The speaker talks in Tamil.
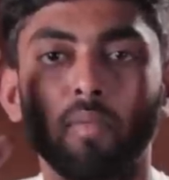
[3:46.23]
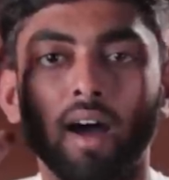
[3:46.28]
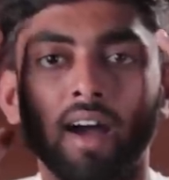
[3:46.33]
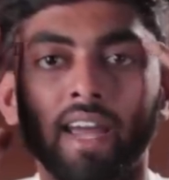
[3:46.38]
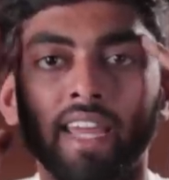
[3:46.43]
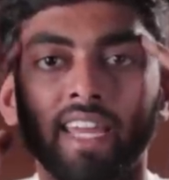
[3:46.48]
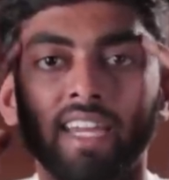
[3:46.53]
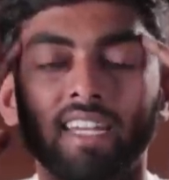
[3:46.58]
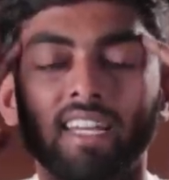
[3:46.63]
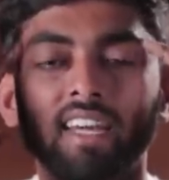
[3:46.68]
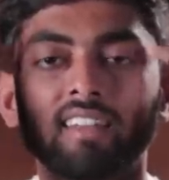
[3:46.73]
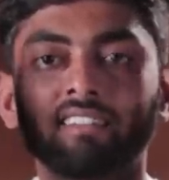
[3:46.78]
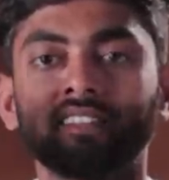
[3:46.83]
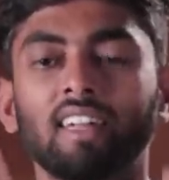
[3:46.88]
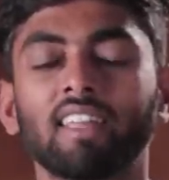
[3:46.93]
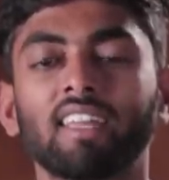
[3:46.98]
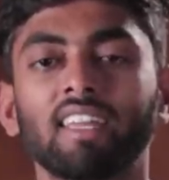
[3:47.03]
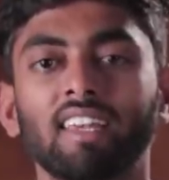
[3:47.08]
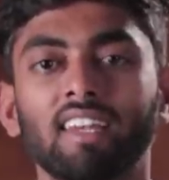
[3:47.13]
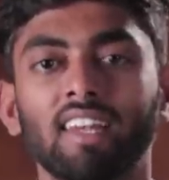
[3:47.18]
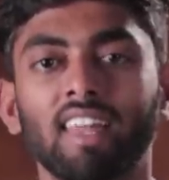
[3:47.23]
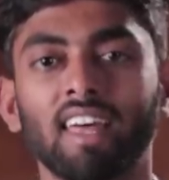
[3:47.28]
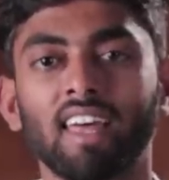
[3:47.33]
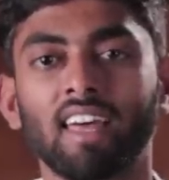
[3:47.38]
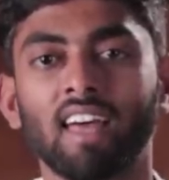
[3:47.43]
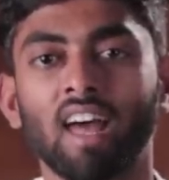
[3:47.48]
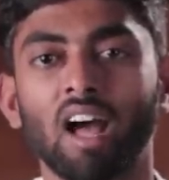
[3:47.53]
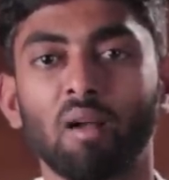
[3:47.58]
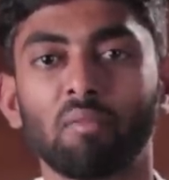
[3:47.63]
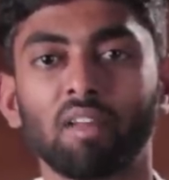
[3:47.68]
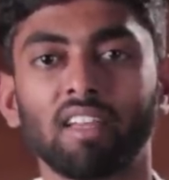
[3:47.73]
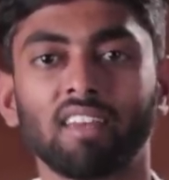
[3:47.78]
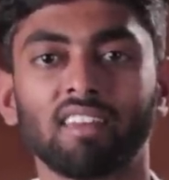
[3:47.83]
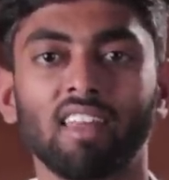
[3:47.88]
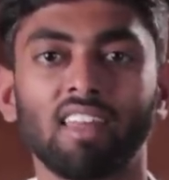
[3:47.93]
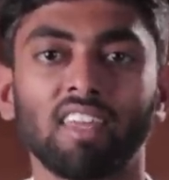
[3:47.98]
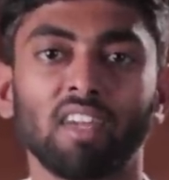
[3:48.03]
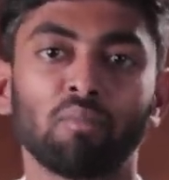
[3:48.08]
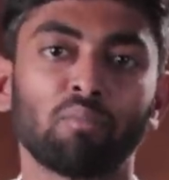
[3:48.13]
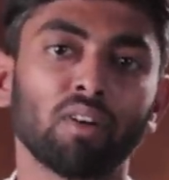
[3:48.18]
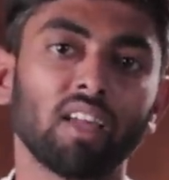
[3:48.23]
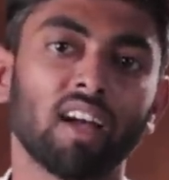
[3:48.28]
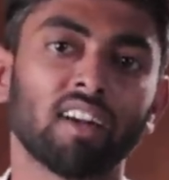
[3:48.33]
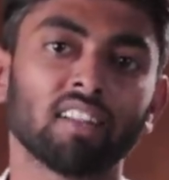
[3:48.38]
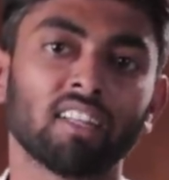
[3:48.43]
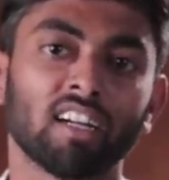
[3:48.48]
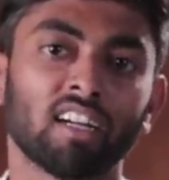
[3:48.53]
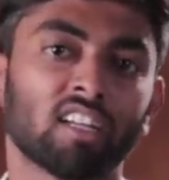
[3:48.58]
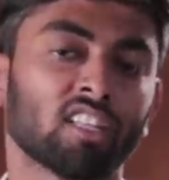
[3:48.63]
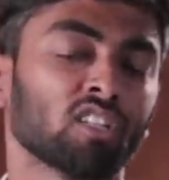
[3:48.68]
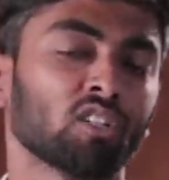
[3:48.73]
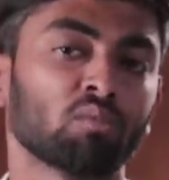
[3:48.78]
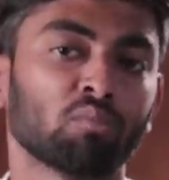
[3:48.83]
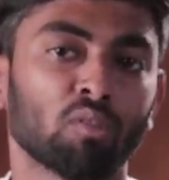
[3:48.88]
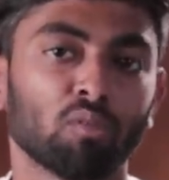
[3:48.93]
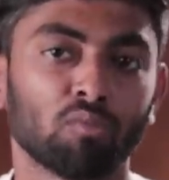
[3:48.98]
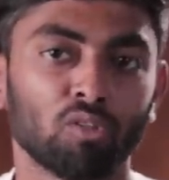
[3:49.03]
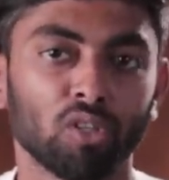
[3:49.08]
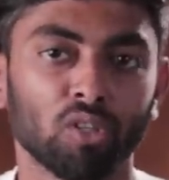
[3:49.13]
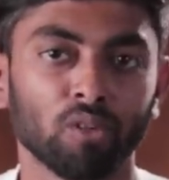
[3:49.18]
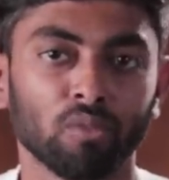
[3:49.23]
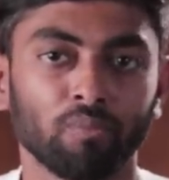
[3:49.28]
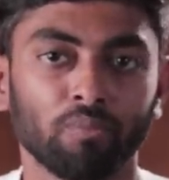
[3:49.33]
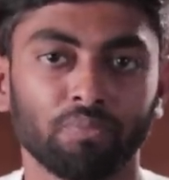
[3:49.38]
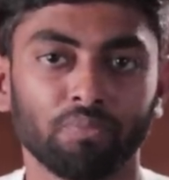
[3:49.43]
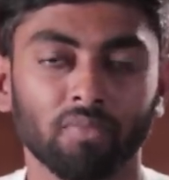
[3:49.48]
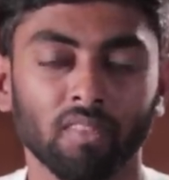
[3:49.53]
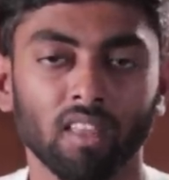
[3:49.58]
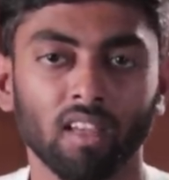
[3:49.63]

மைண்டே சரியில்லை அப்படின்னா எப்படி அடுத்த கட்டத்துக்கு போக முடியும்